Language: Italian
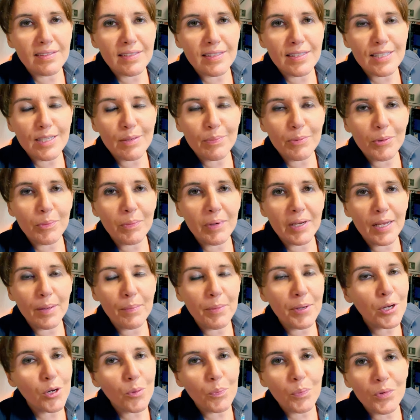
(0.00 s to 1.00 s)
senza
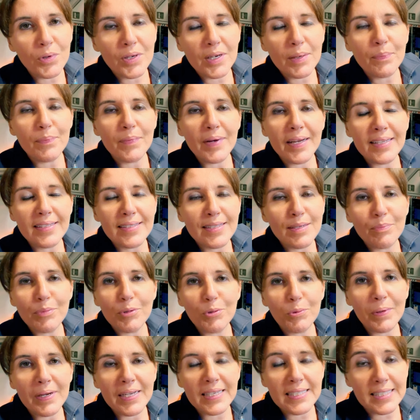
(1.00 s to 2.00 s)
problemi, oppure è
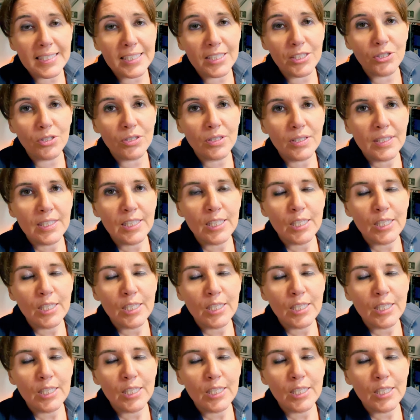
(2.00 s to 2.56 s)
sempre un casino.